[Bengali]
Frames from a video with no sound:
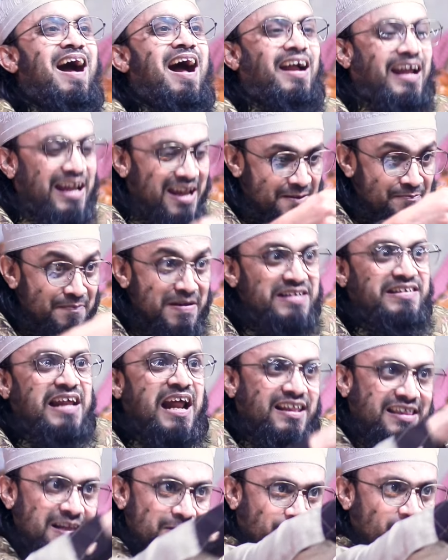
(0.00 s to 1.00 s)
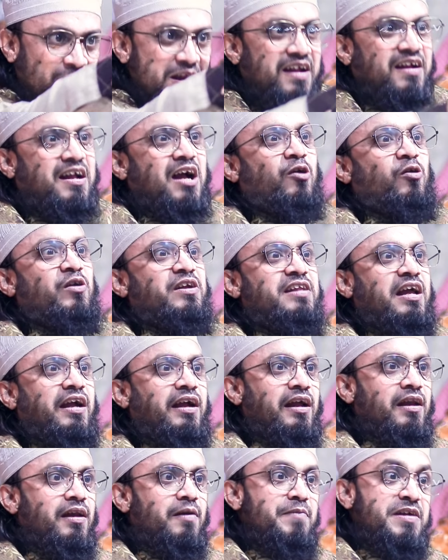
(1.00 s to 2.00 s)
আগে মিটার দিয়ে পরীক্ষা করে
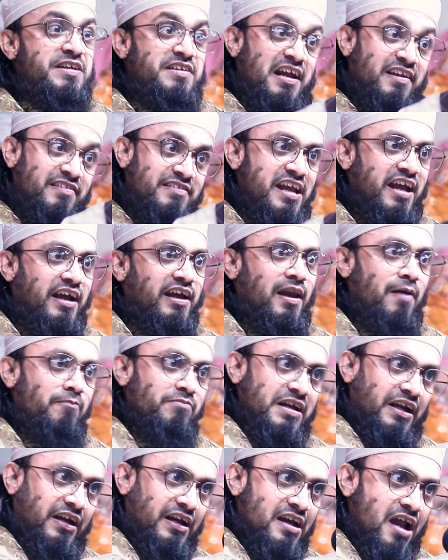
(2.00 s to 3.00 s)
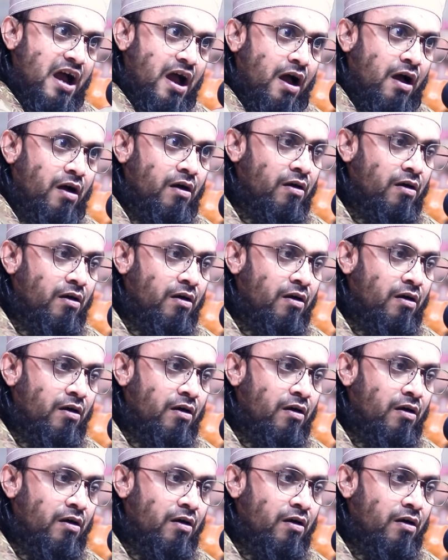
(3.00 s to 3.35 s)
দেখেন মিটার দিয়ে গেলাম ঠিক কিনা